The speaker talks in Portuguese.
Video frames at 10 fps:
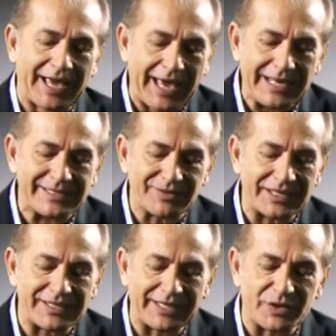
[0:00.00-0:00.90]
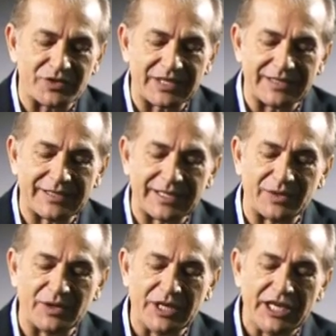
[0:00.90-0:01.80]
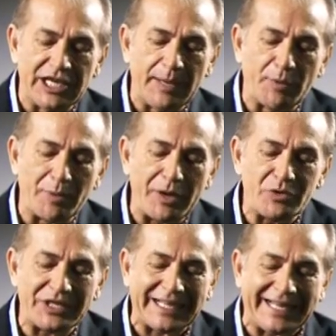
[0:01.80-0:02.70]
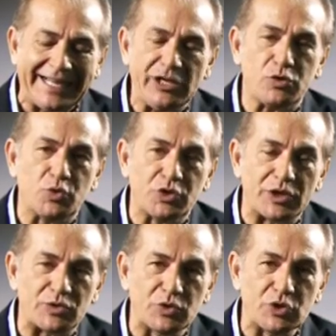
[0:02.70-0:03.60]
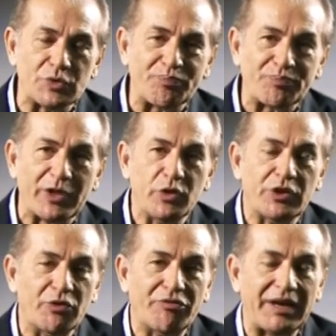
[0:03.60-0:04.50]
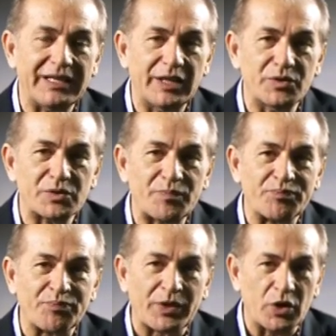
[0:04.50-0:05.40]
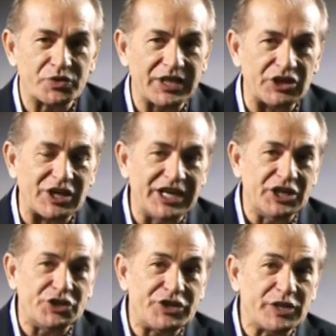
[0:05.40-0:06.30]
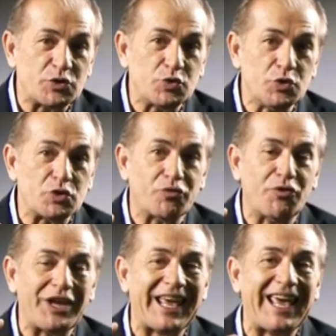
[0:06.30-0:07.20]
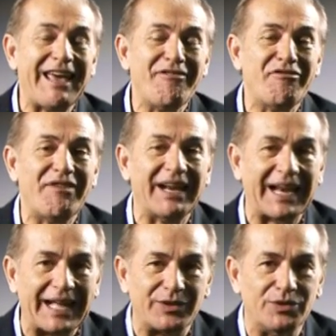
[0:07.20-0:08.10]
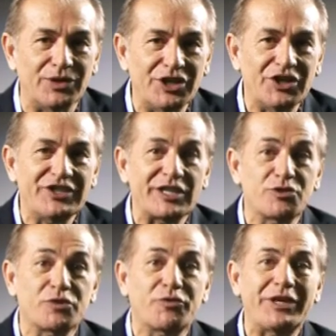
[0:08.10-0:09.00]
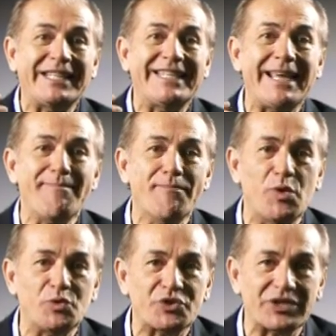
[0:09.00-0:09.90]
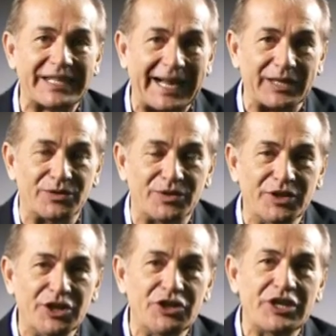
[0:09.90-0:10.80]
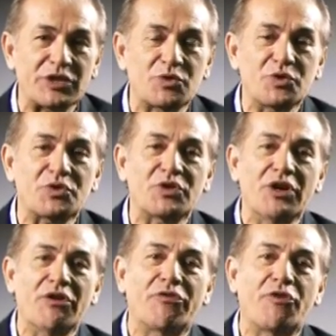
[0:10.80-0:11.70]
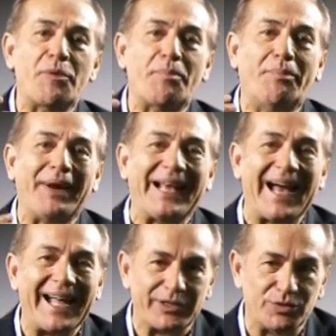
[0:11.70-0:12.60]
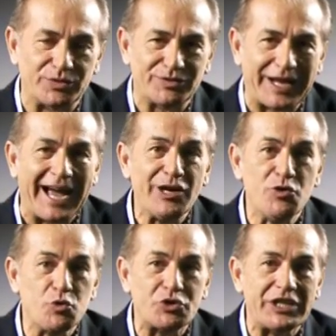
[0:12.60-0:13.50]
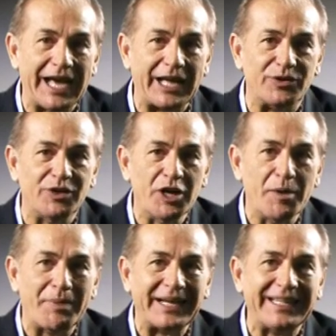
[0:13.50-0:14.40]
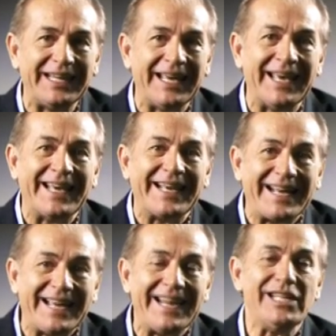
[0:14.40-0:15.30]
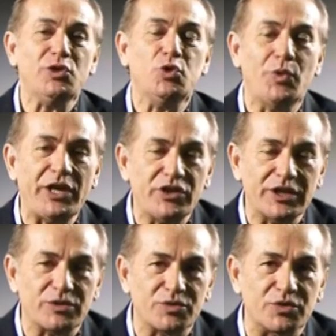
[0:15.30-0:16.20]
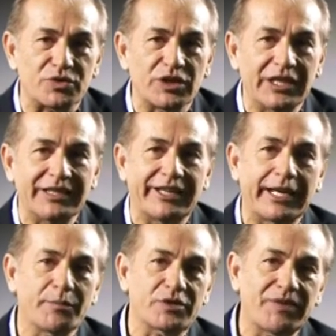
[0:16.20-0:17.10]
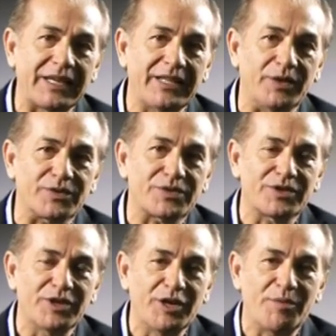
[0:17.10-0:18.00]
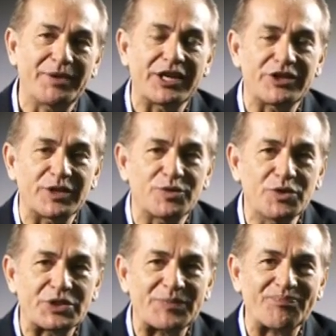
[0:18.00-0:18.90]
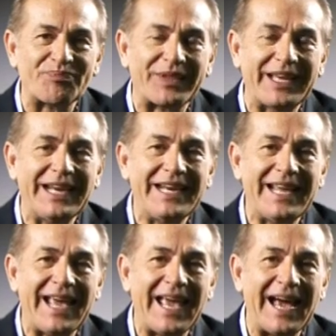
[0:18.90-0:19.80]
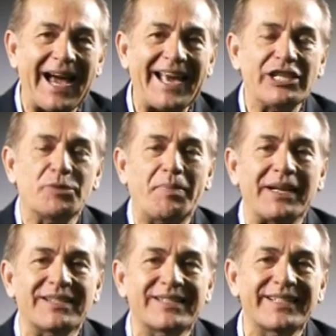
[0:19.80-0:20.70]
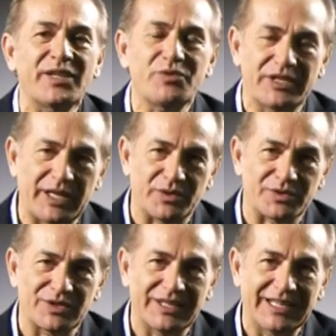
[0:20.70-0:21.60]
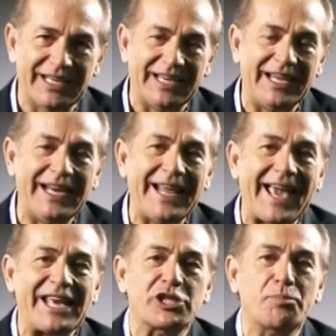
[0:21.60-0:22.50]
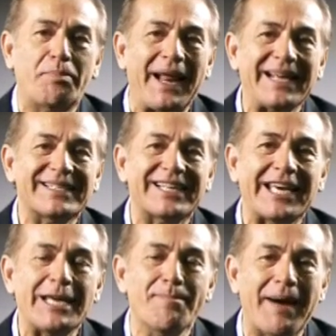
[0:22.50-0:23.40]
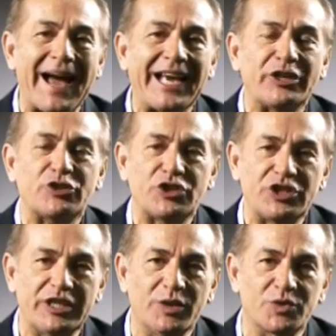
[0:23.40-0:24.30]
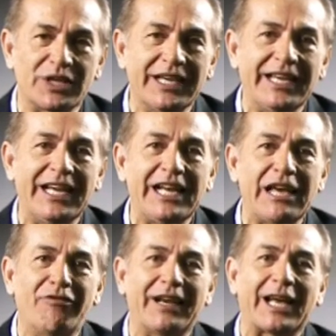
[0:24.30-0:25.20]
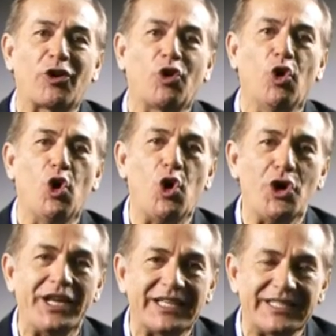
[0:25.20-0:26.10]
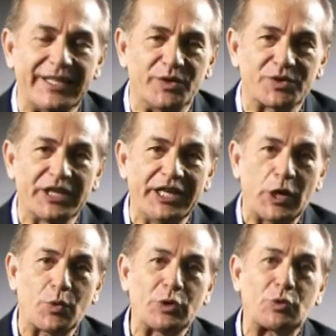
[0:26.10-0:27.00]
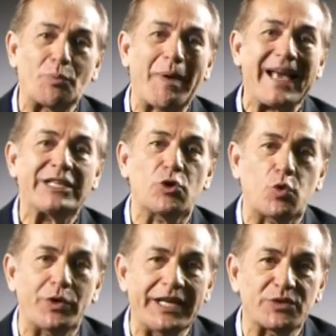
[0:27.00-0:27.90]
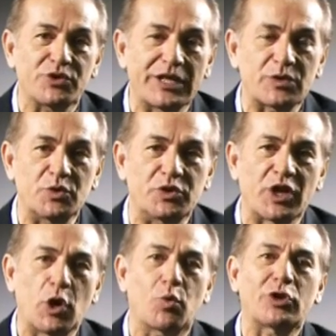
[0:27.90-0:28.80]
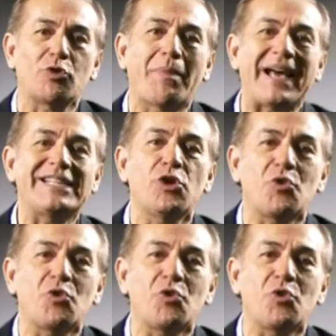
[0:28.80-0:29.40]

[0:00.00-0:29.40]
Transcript: É isso que esse texto está dizendo. E por meio de Cristo Jesus, eu tenho fé em Deus. Ou seja, Jesus foi revelado, Jesus foi demonstrado, Jesus foi pregado, anunciado, para que, crendo em Jesus, tenhamos fé em Deus. Porque Jesus, ele é a expressão de Deus. Ele é a expressa imagem de Deus, ele revela a glória de Deus. E quanto mais eu conheço Jesus, quanto mais